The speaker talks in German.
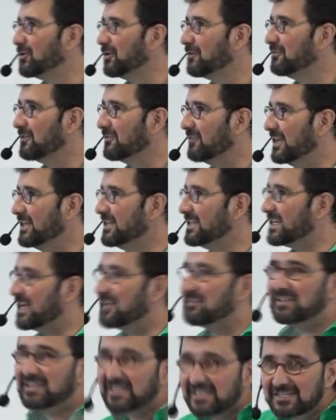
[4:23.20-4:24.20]
noch verwendet.
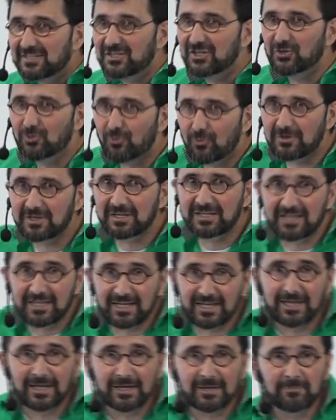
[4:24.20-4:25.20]
Als ich in die Jugend
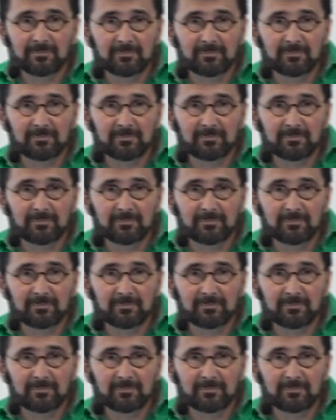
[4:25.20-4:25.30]
ging,